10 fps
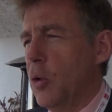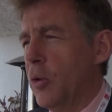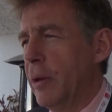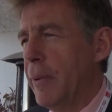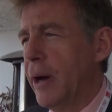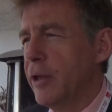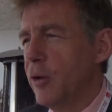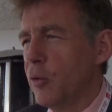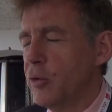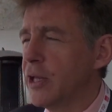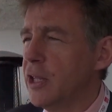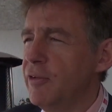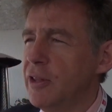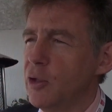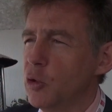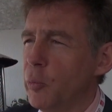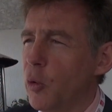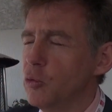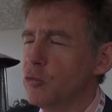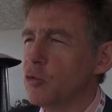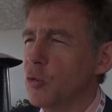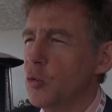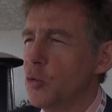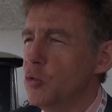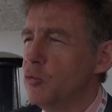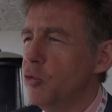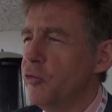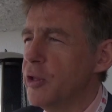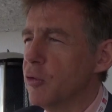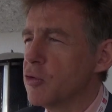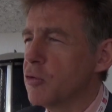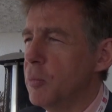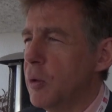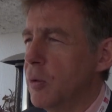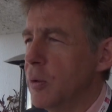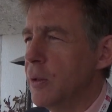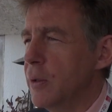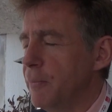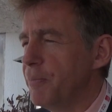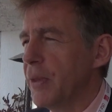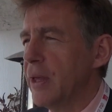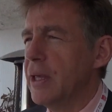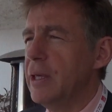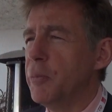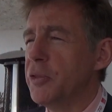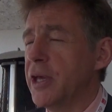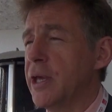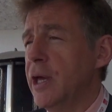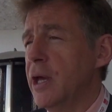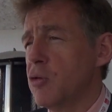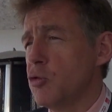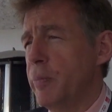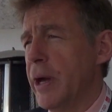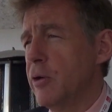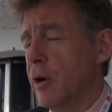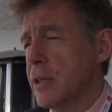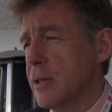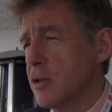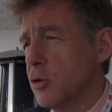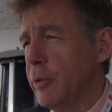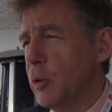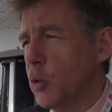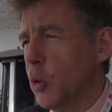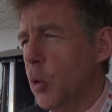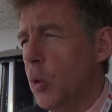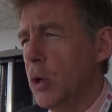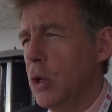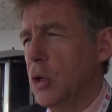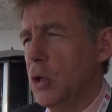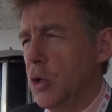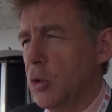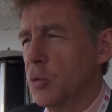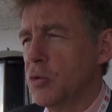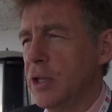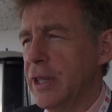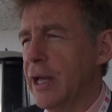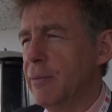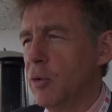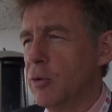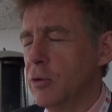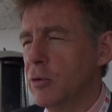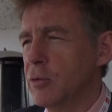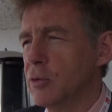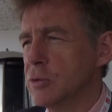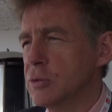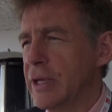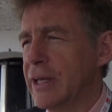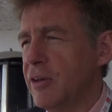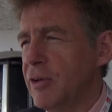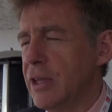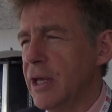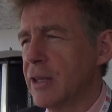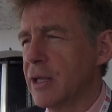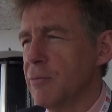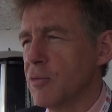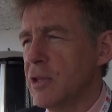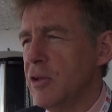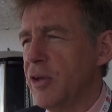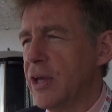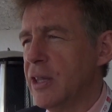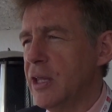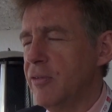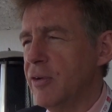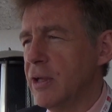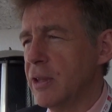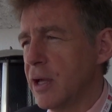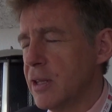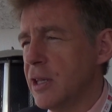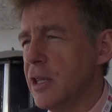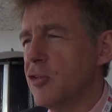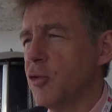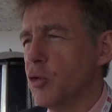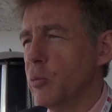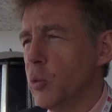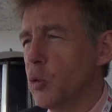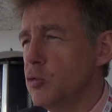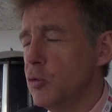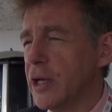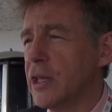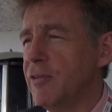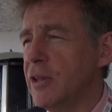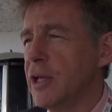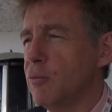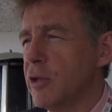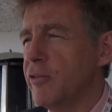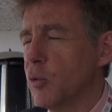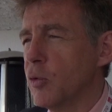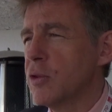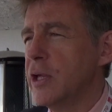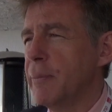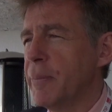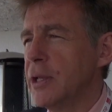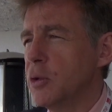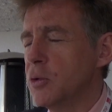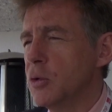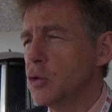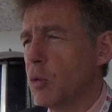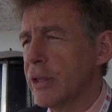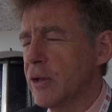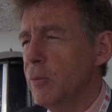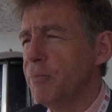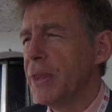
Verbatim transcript: On a par ailleurs une activité de production de nouveaux financements euh, hypothécaires supérieurs à 500 millions d'euros. Donc c'est également une, activité extrêmement significative et très satisfaisante pour nous. C'est une activité que nous avions lancée il y a près de trois ans.